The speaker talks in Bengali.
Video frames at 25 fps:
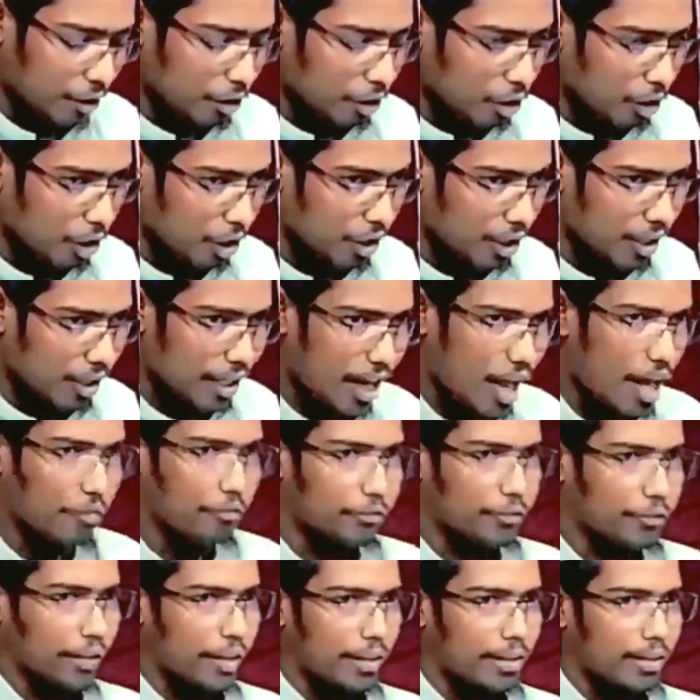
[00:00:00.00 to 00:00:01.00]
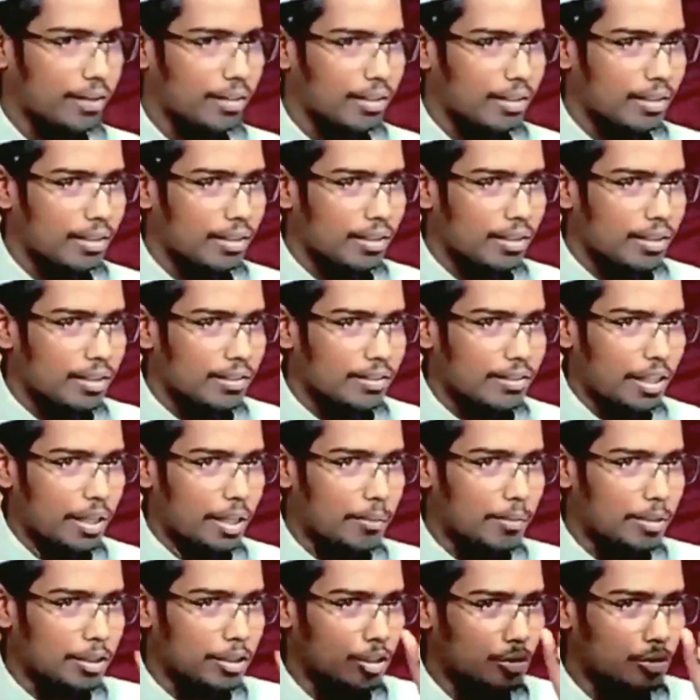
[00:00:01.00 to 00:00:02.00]
এরা হলো কাফের
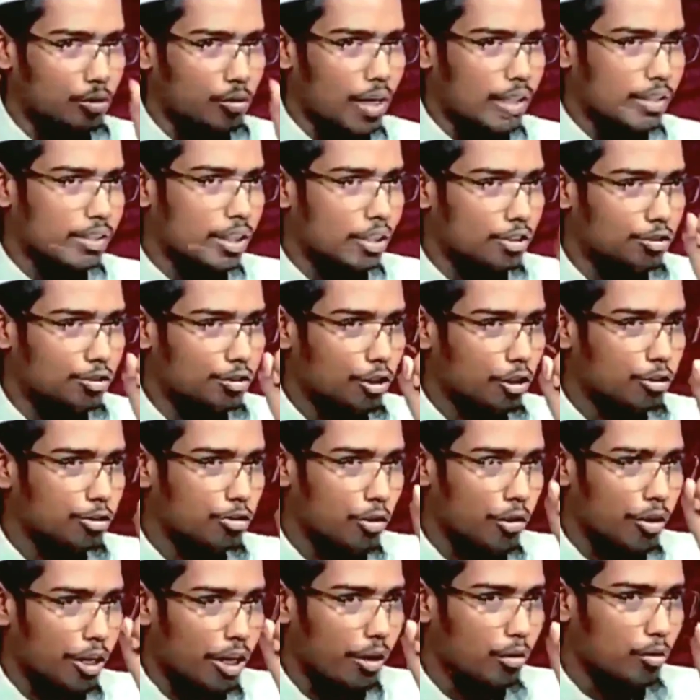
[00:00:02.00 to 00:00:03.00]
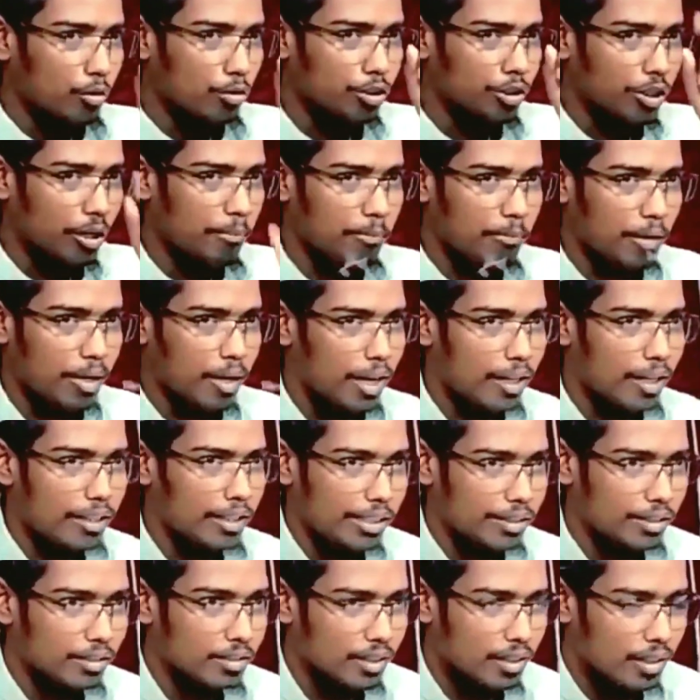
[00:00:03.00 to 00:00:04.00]
তিরমিজি দুই হাজার ছয়শো একুশ
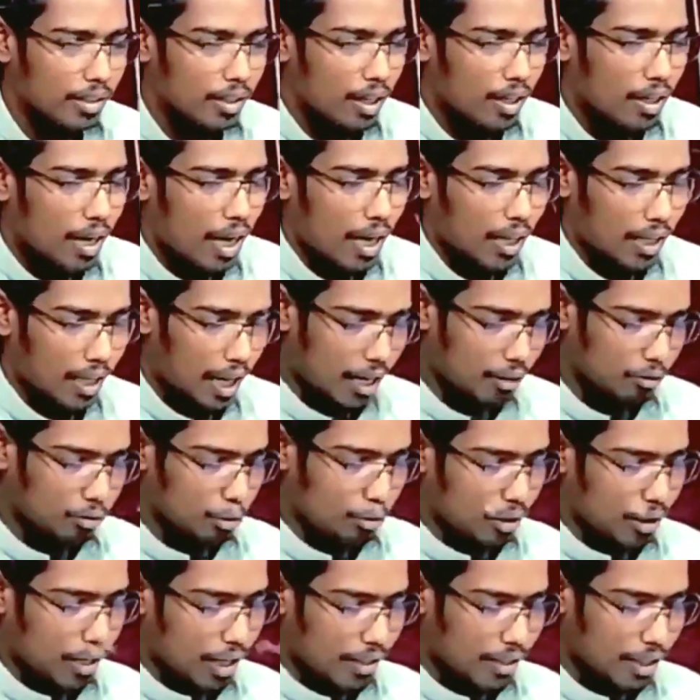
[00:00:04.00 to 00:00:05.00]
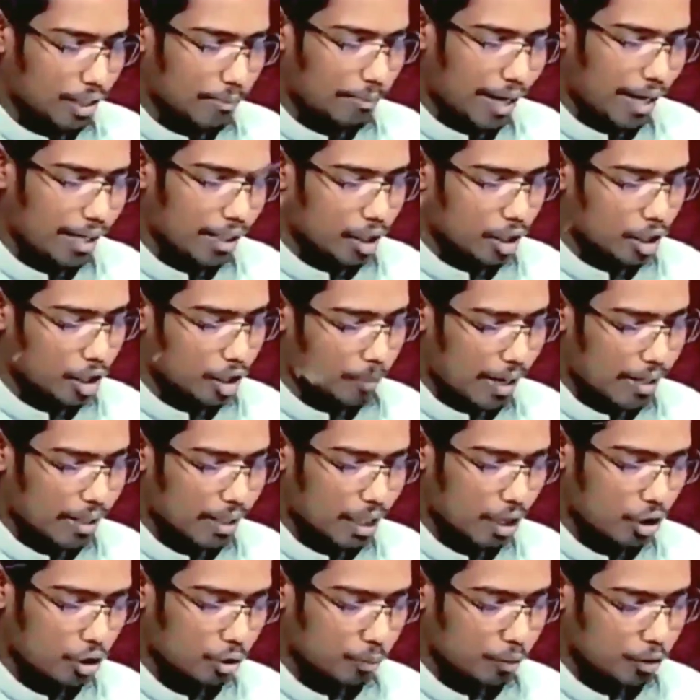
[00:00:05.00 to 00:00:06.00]
নম্বর হাদিস আলাহাদুল্লাদি
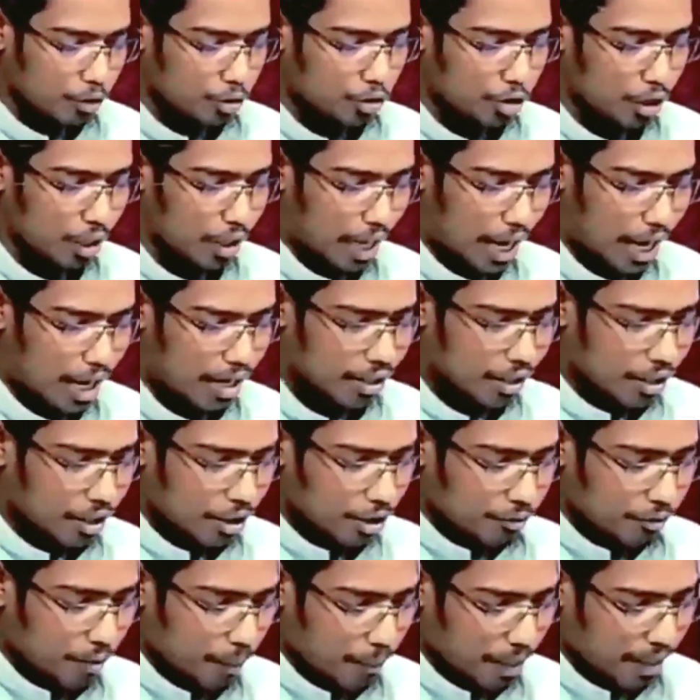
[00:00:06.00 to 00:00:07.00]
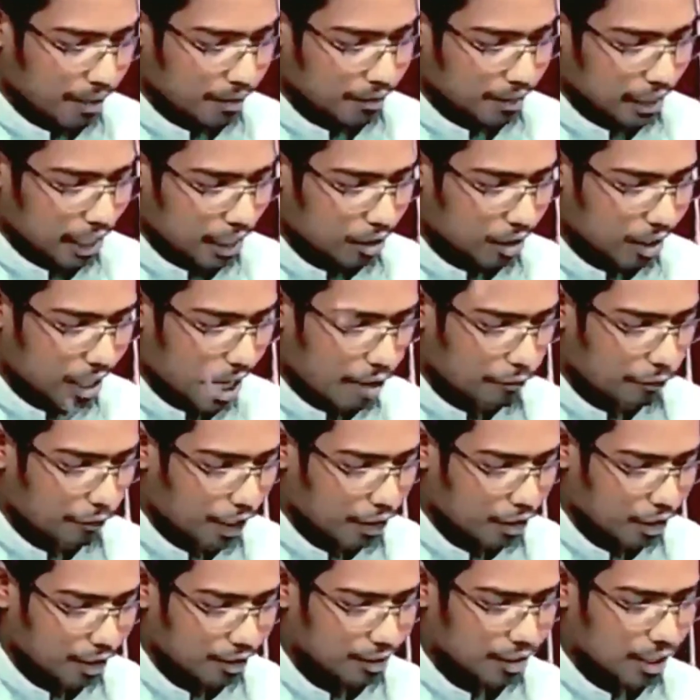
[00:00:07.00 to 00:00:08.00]
বাইনানো বাইনা হুমুসালা ফমান
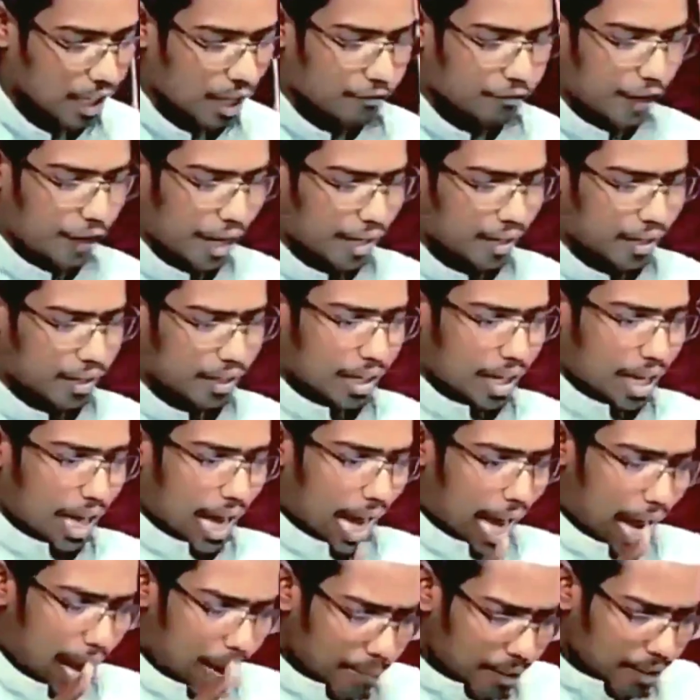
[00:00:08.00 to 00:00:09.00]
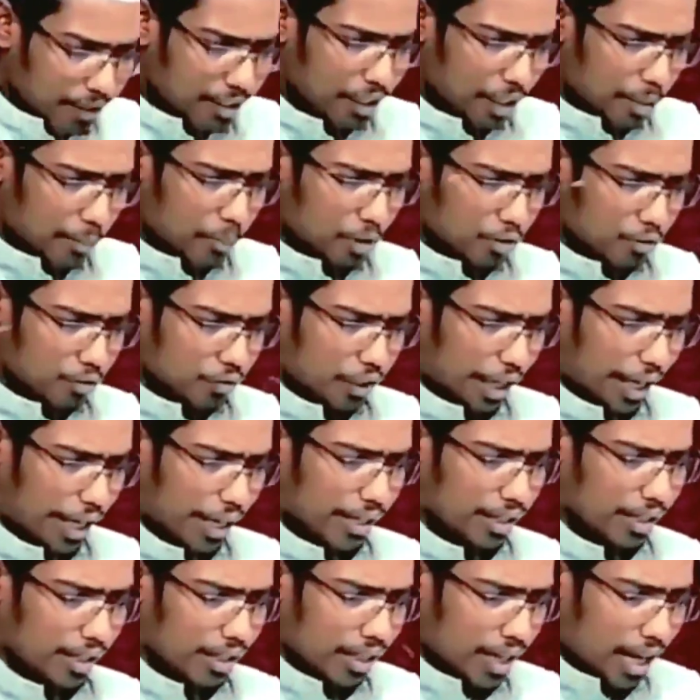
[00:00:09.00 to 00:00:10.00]
তারকা ফকত কাফার আমাদের
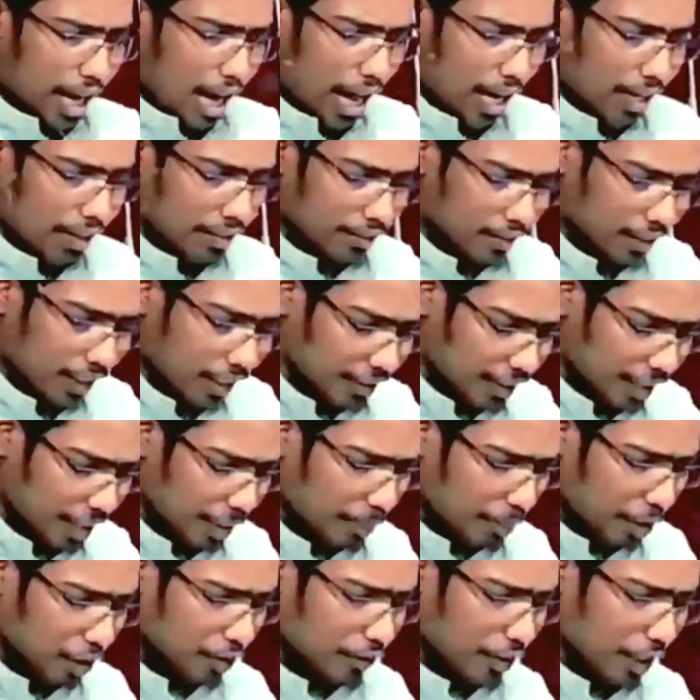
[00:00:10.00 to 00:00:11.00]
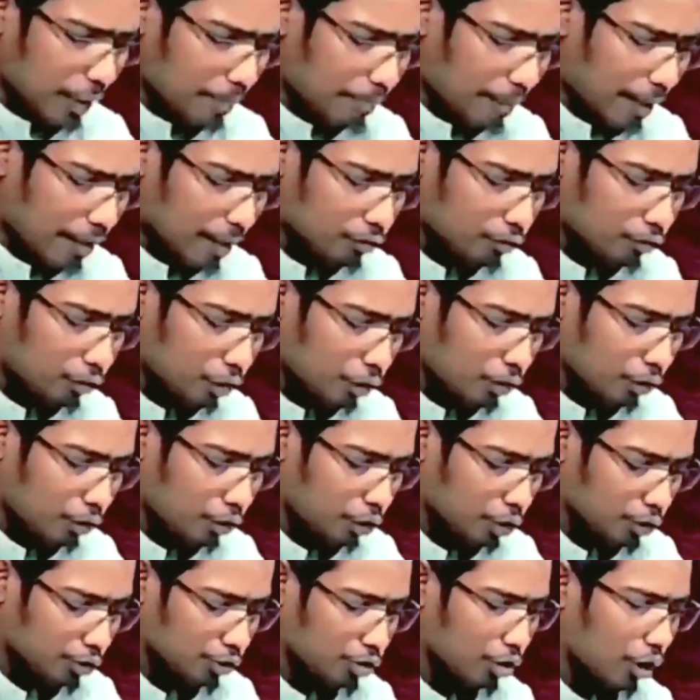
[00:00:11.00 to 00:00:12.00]
মধ্যে আর তাদের মধ্যে
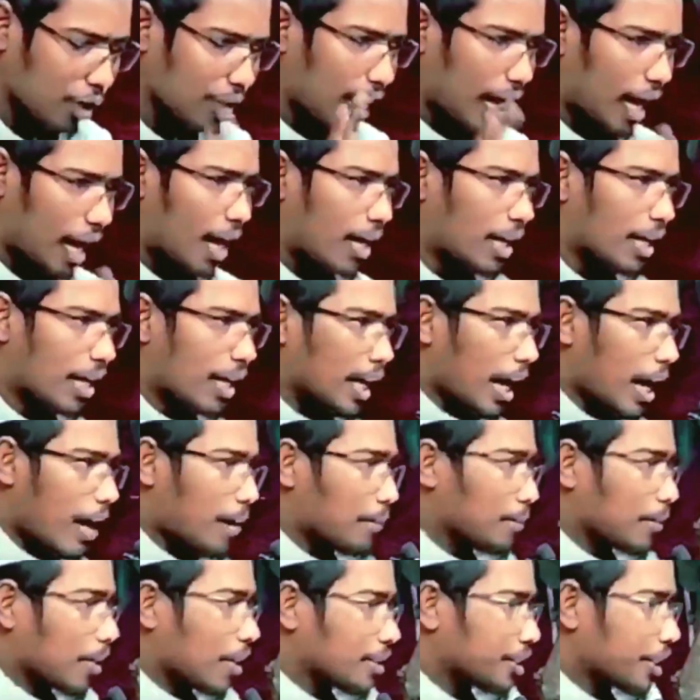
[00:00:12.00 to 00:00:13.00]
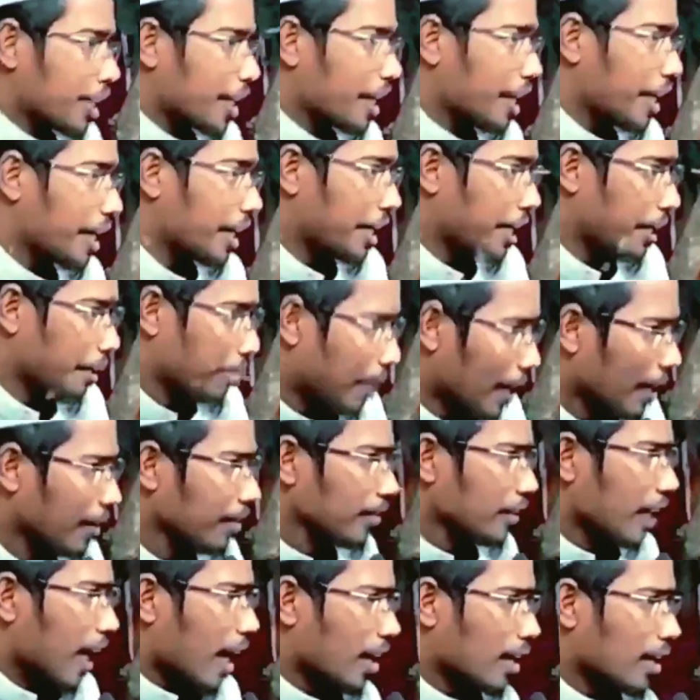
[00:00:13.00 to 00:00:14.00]
পার্থক্য সলা আমরা যারা
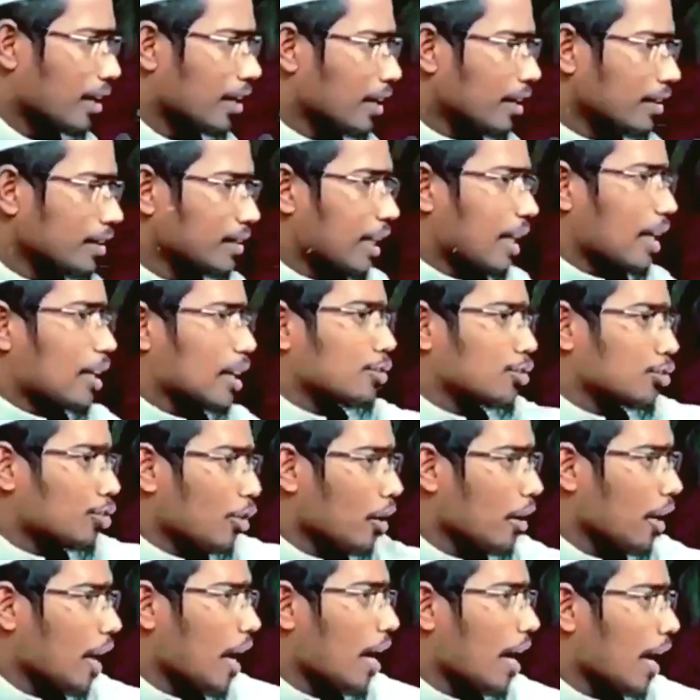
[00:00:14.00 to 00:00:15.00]
ইমানদার তারা